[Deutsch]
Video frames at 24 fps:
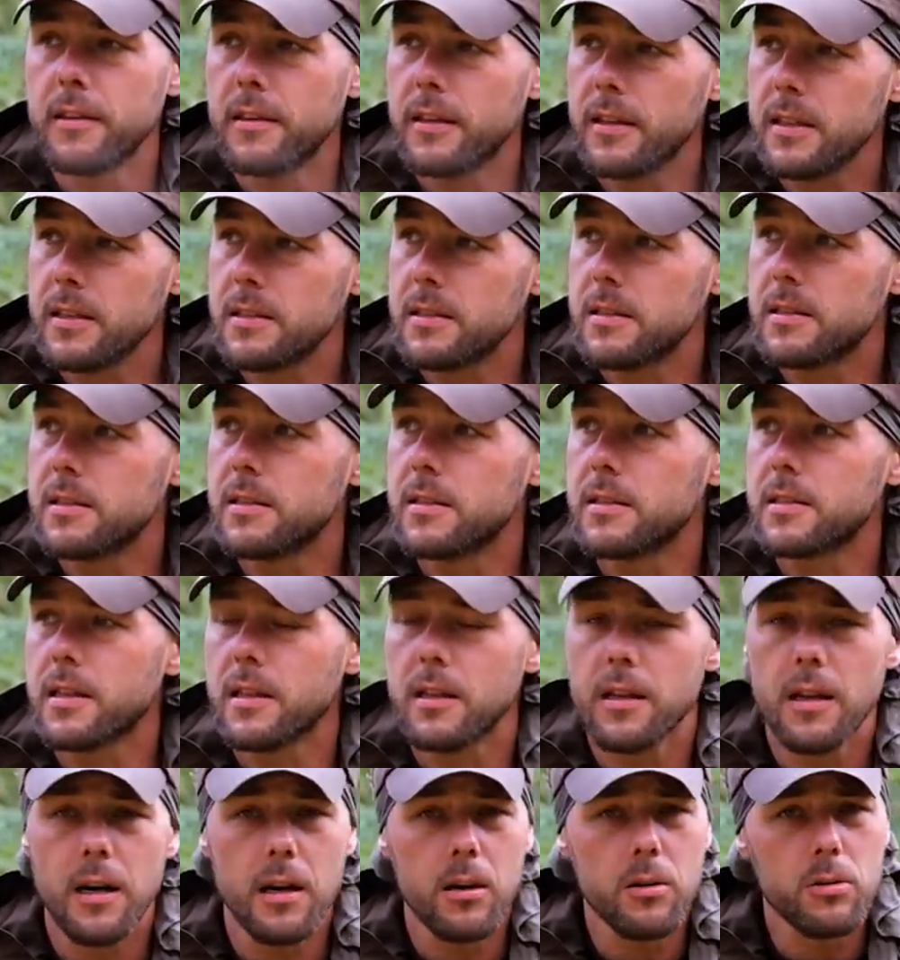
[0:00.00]
das ist jetzt
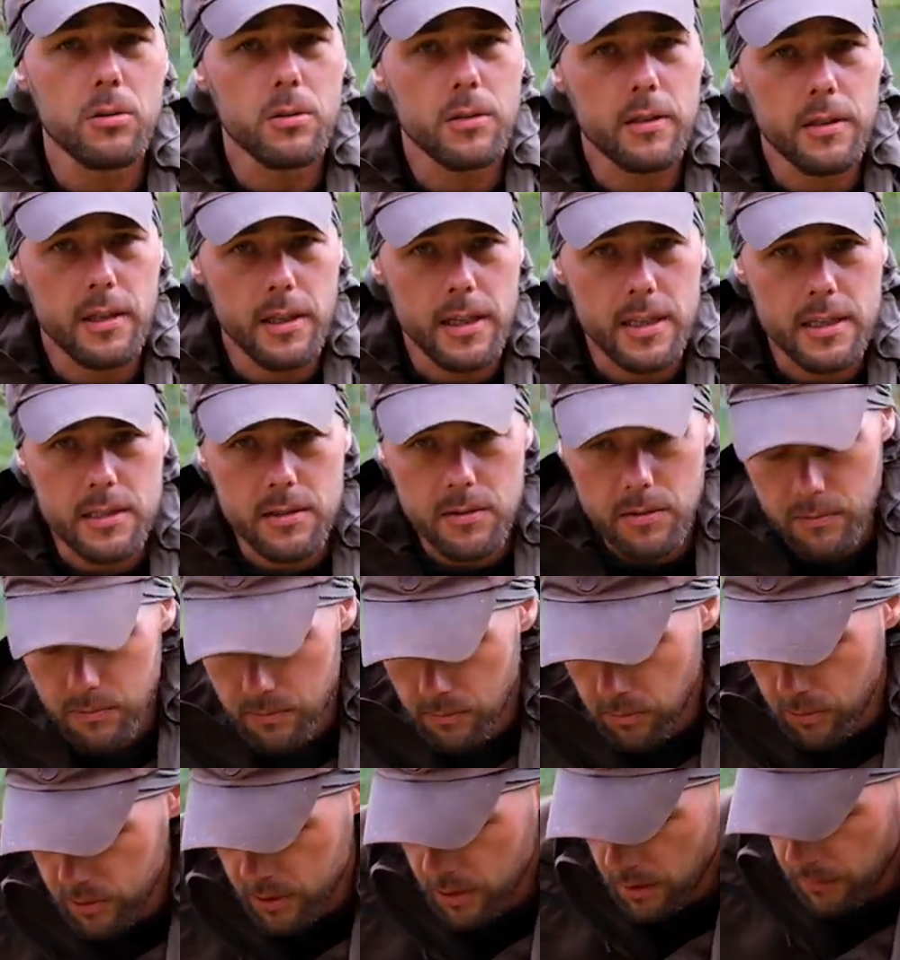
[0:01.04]
genau das,
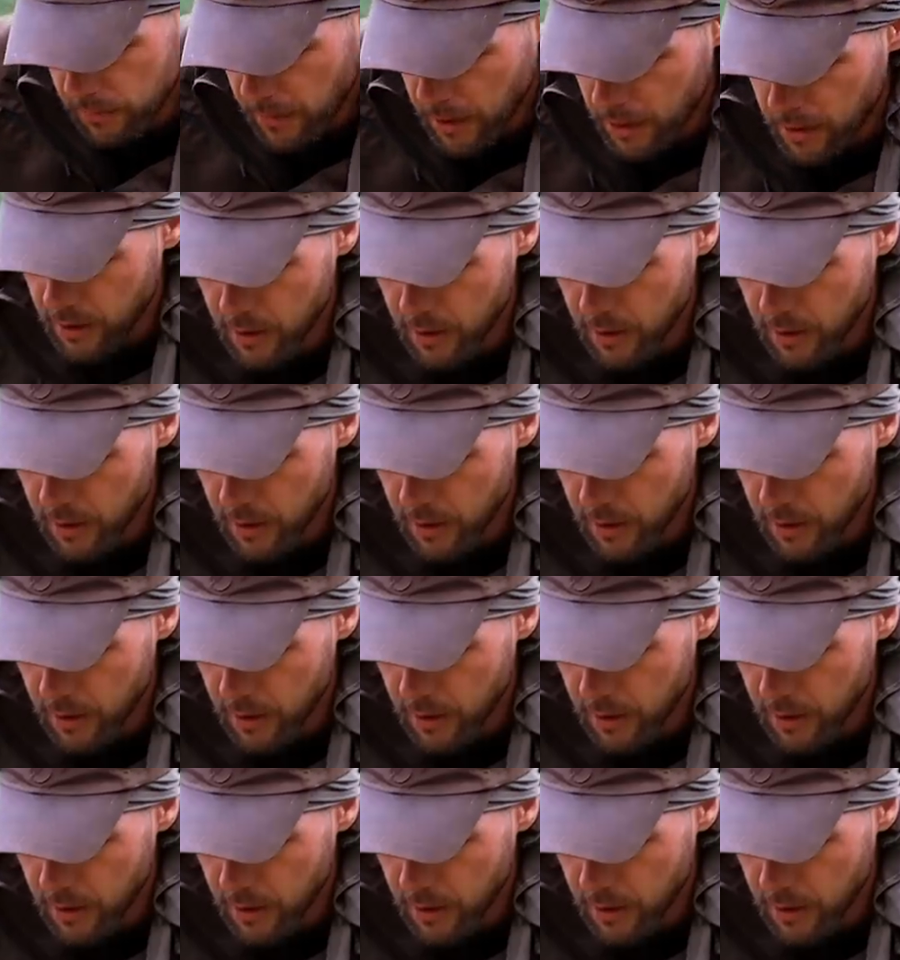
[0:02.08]
was ich mein